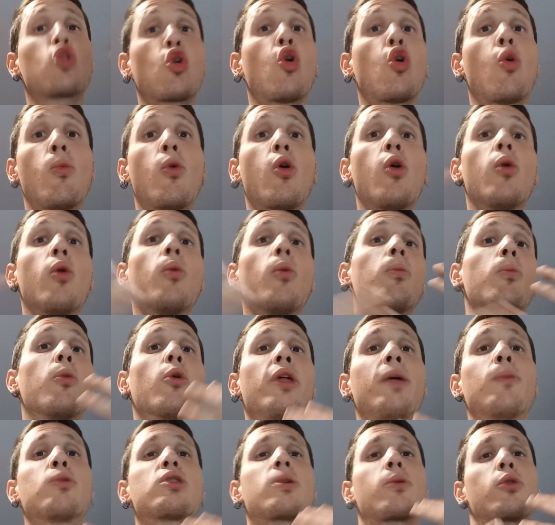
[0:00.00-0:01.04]
¿Cómo
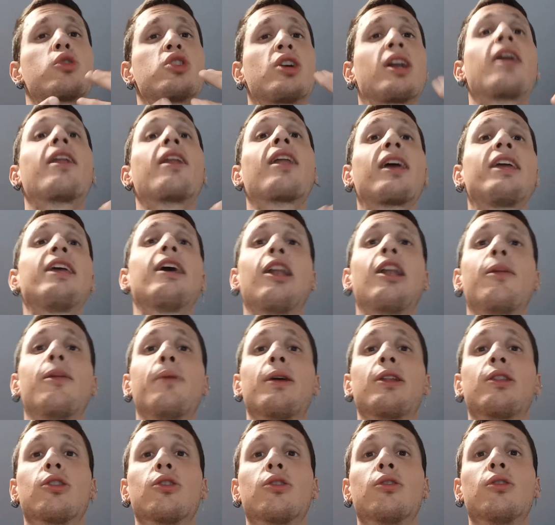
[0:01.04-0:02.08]
podemos aprovechar la energía del
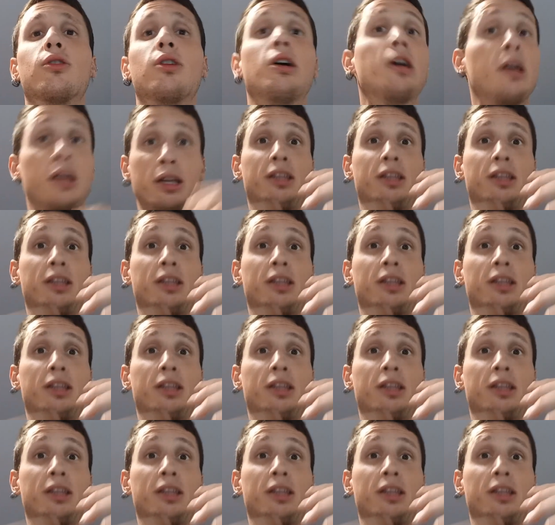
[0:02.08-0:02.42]
viento?